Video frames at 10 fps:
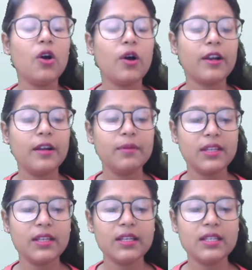और अगर हम
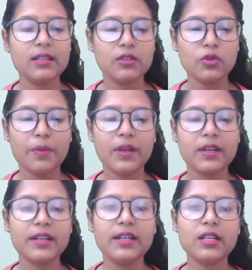देखेंगे जो आपकी
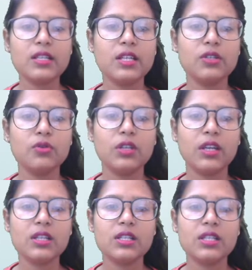क्रिटिकल स्टेज होती है
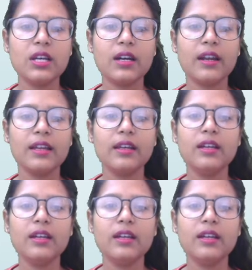यानी सी आर आई